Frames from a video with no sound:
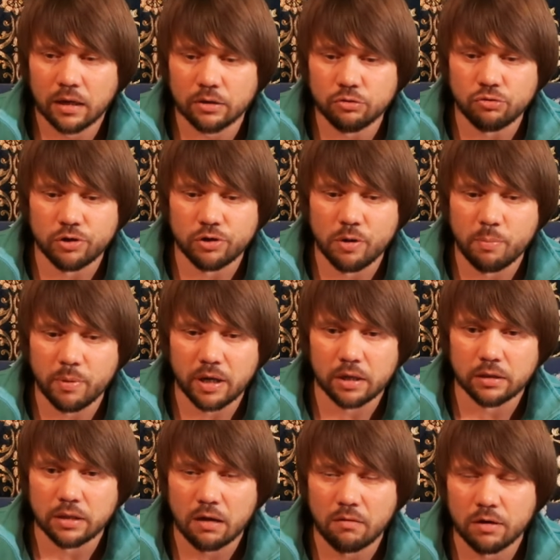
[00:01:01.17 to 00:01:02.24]
которые
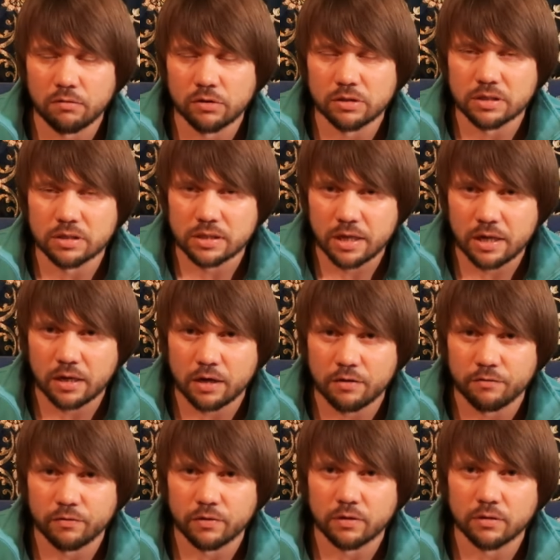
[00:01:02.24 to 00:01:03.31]
приготавливают
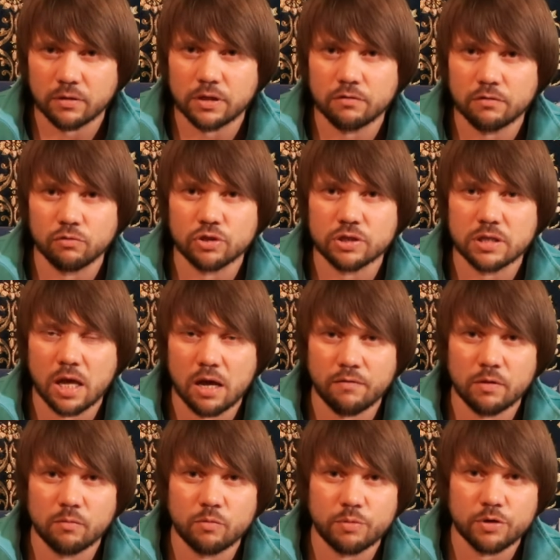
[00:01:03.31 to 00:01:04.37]
церковь к его
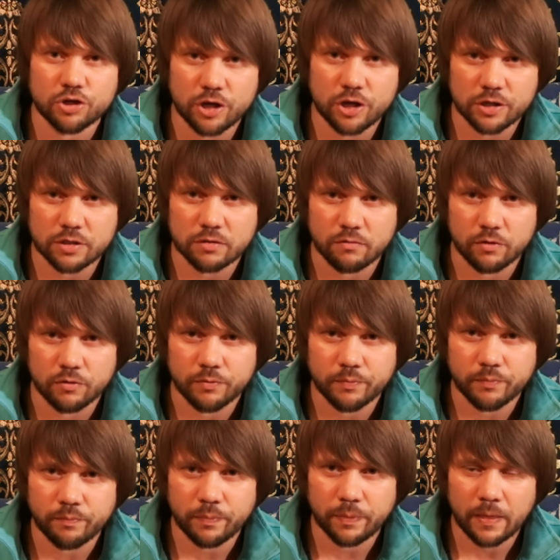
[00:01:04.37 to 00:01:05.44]
славному пришествию.
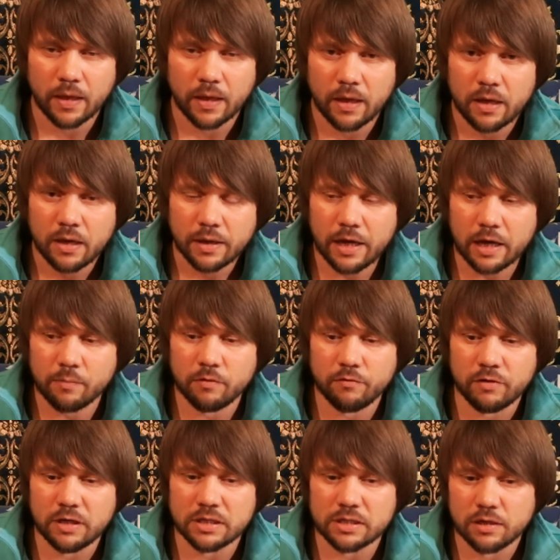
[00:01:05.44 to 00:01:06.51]
Как мы
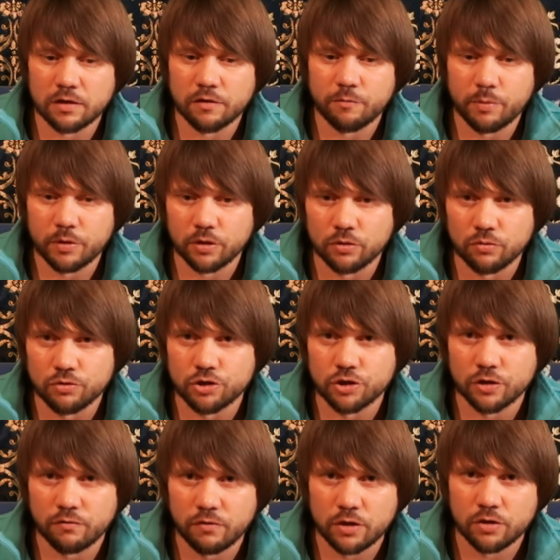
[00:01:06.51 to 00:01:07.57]
выяснили в
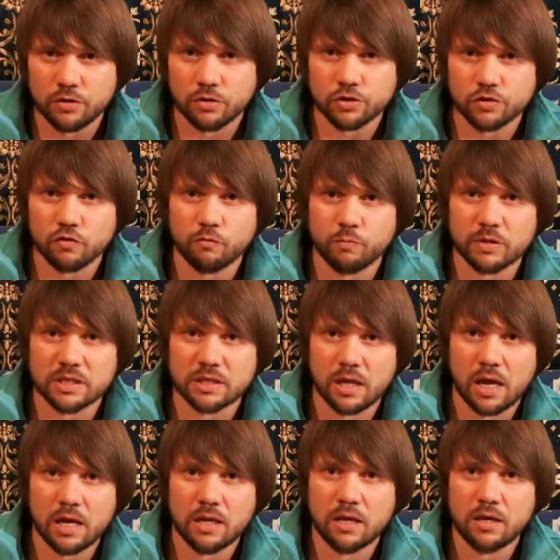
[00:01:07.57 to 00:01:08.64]
предыдущих видео, что в
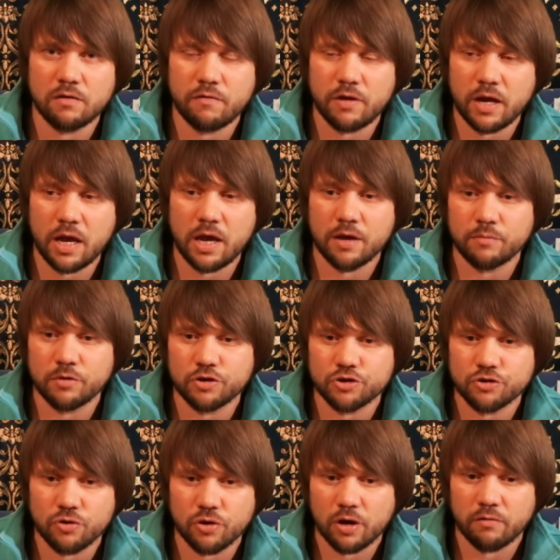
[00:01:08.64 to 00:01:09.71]
послании евреям
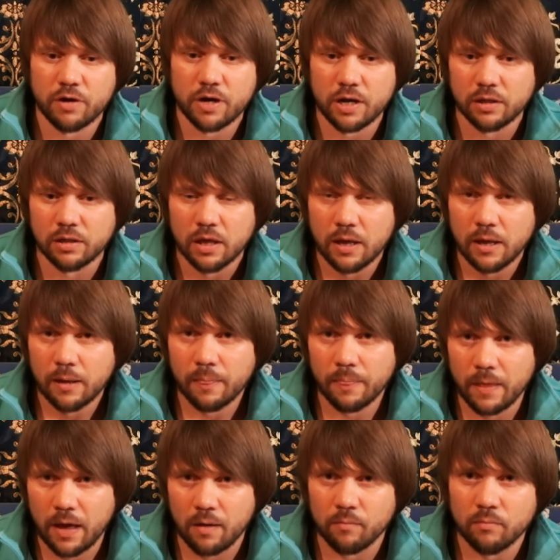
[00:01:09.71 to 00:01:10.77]
еще говорил
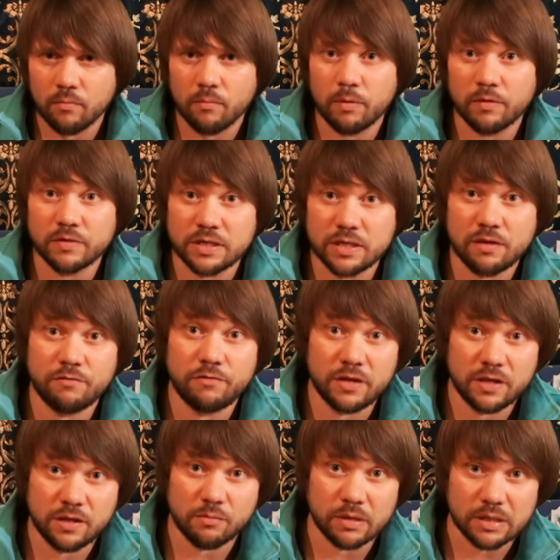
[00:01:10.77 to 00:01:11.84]
нам, по всей
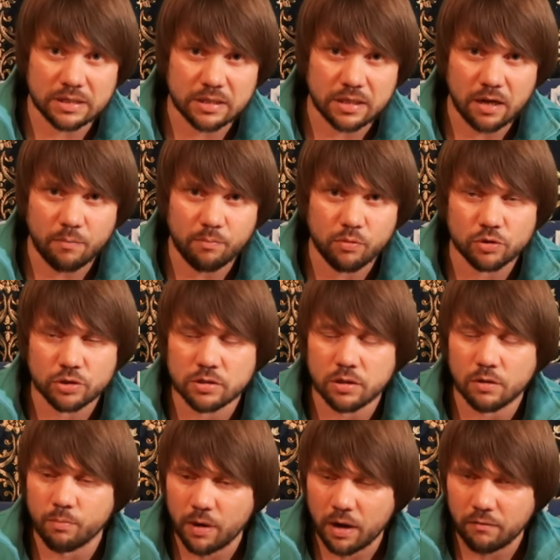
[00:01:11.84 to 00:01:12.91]
видимости,
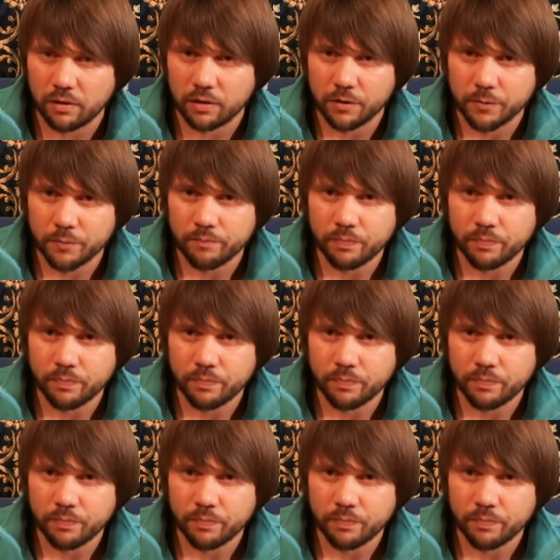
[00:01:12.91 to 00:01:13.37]
апостол Павел,